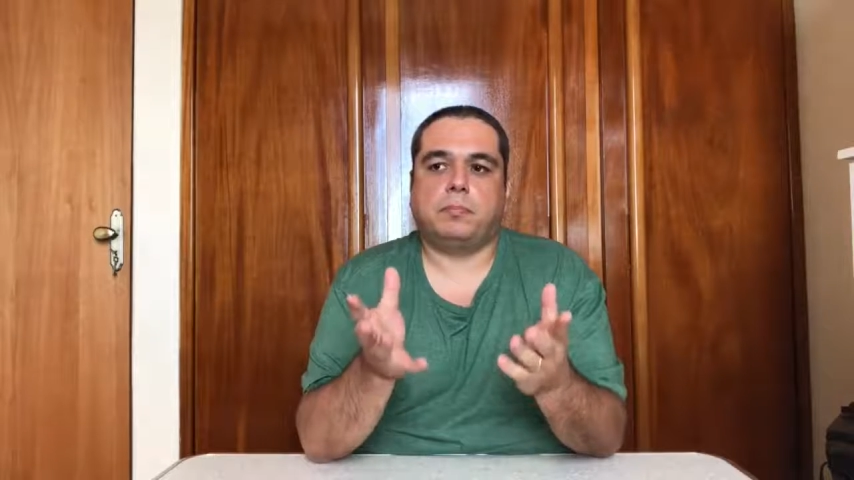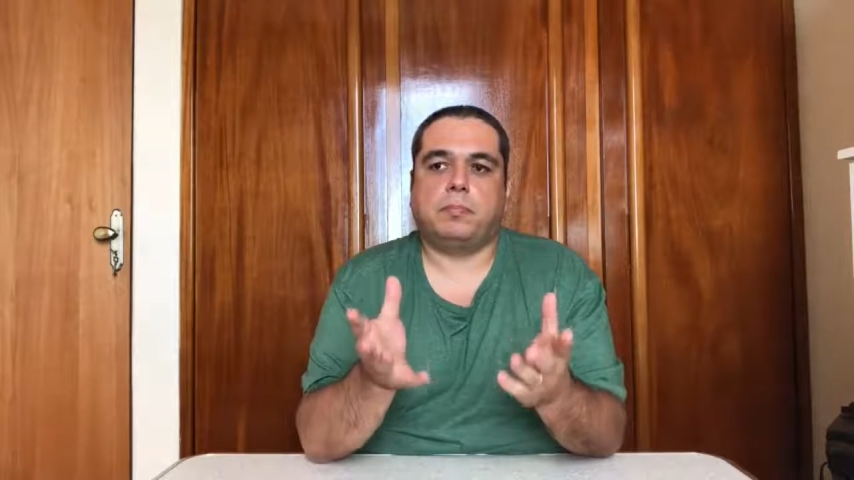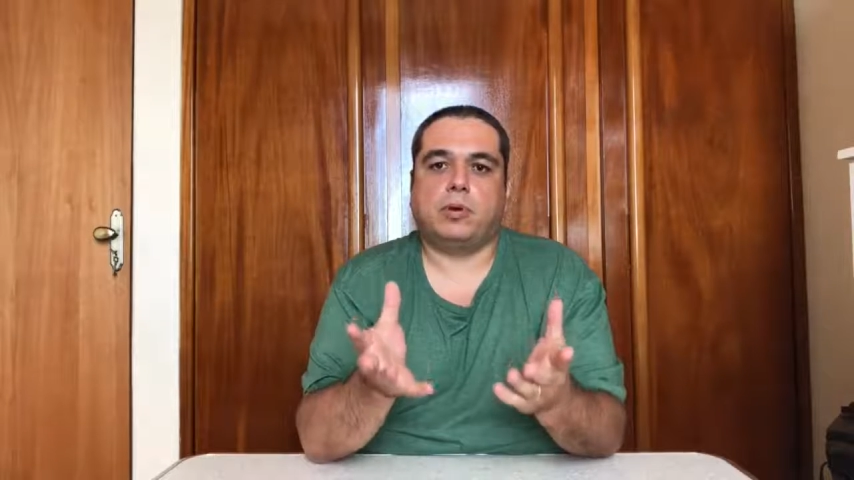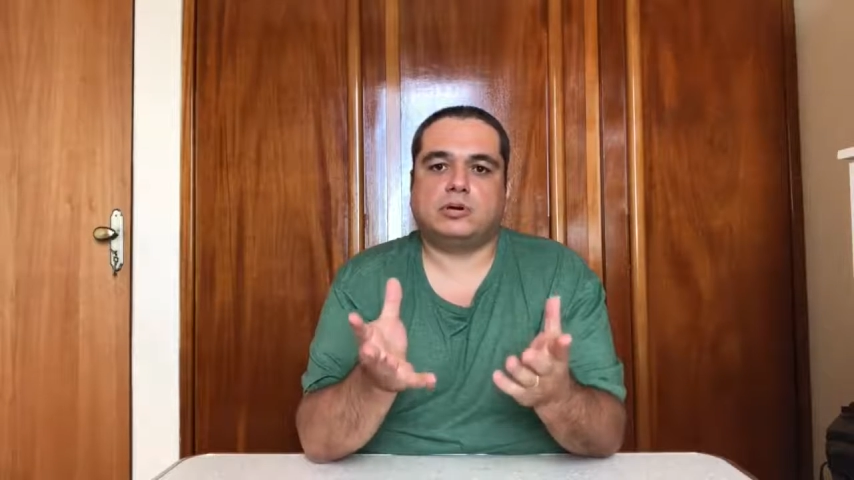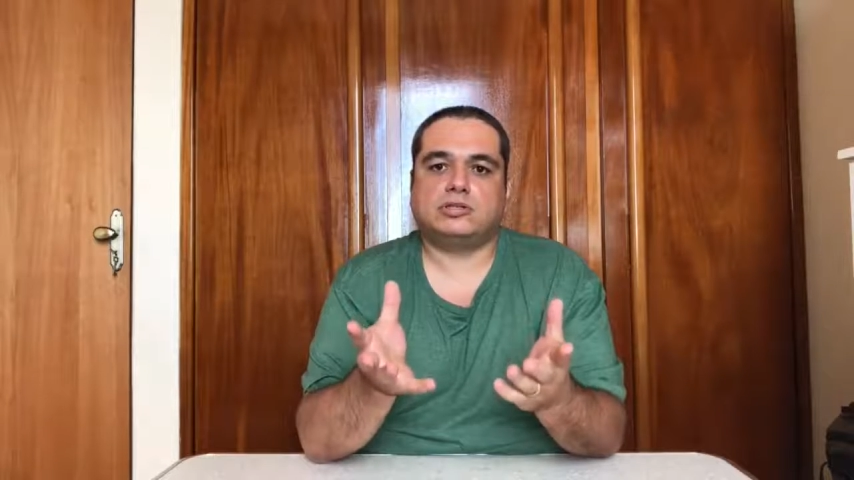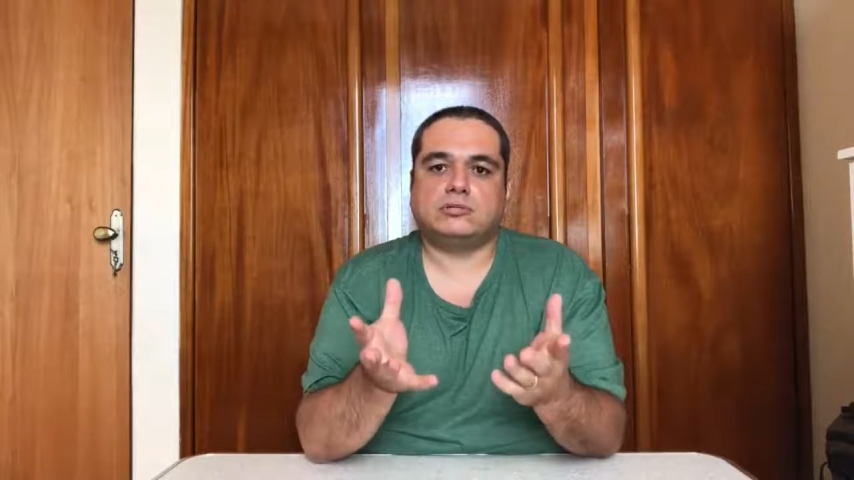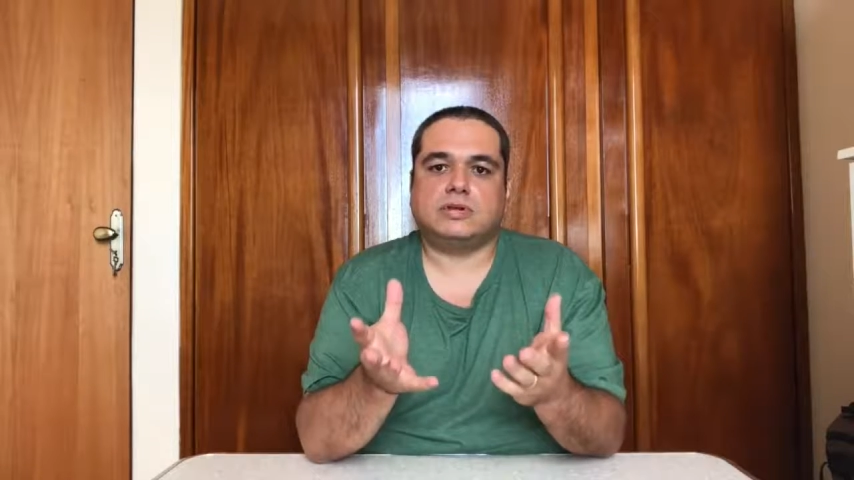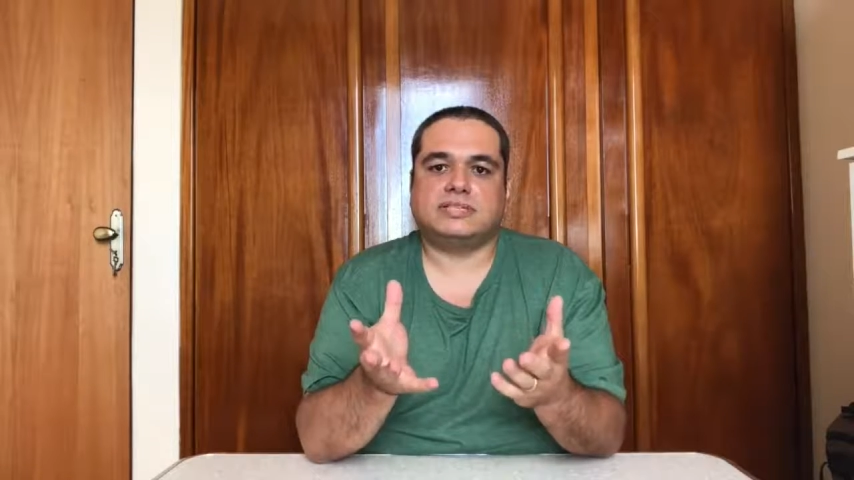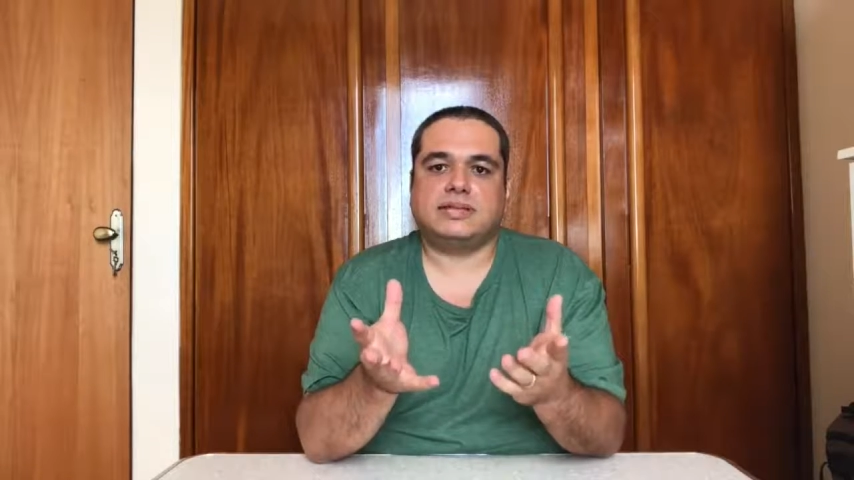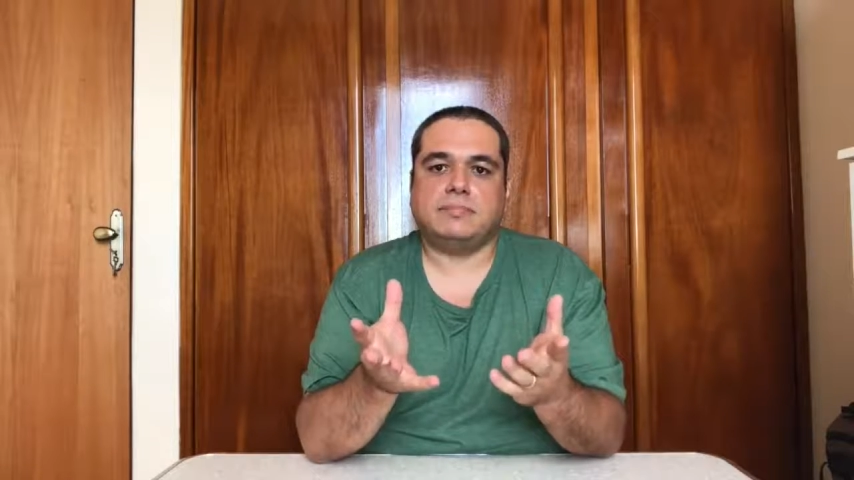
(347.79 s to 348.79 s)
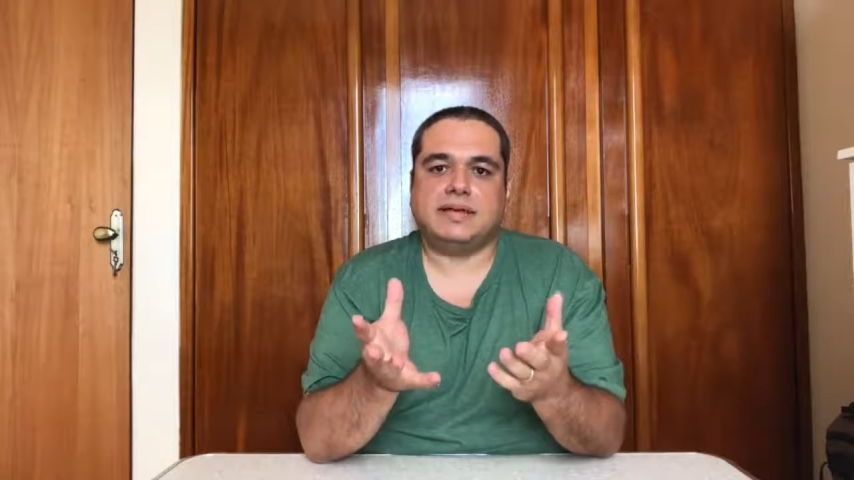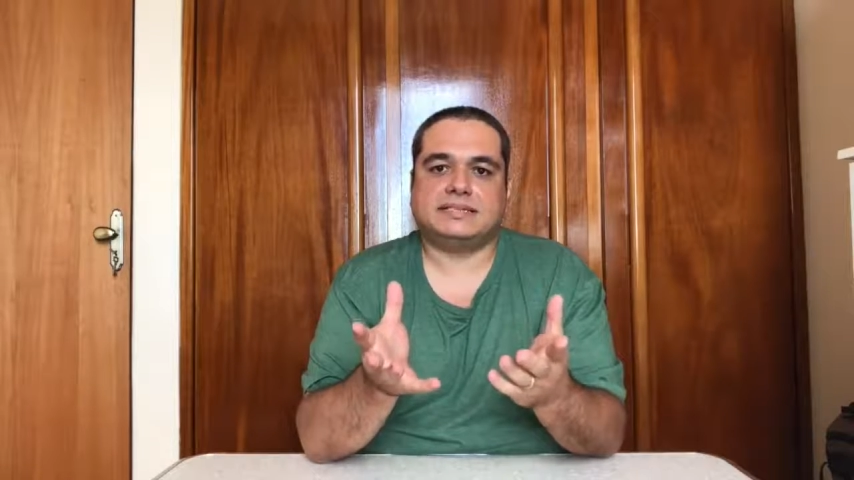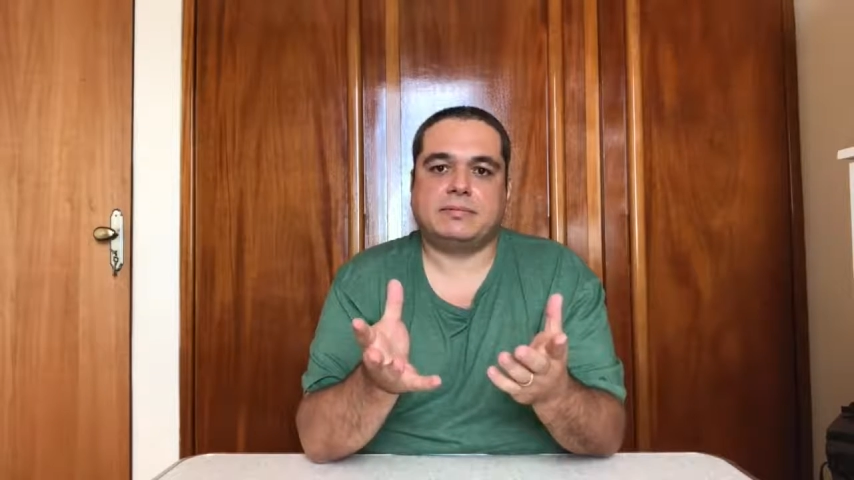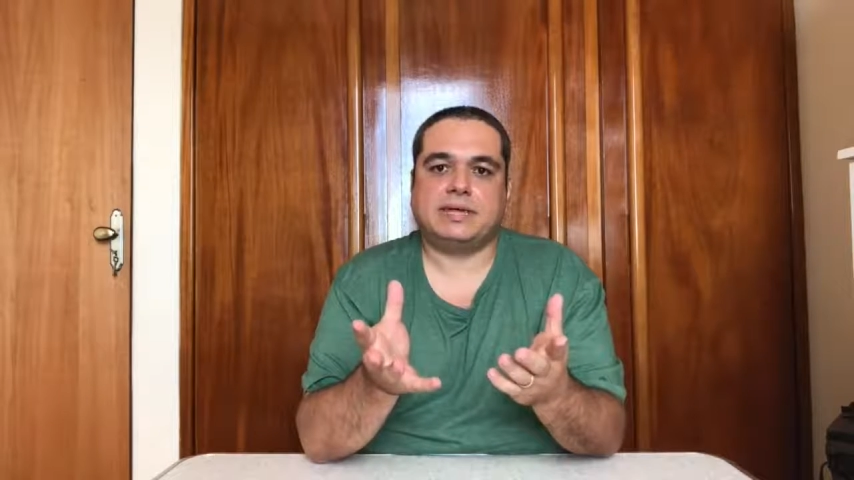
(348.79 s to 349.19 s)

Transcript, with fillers: possam receber essa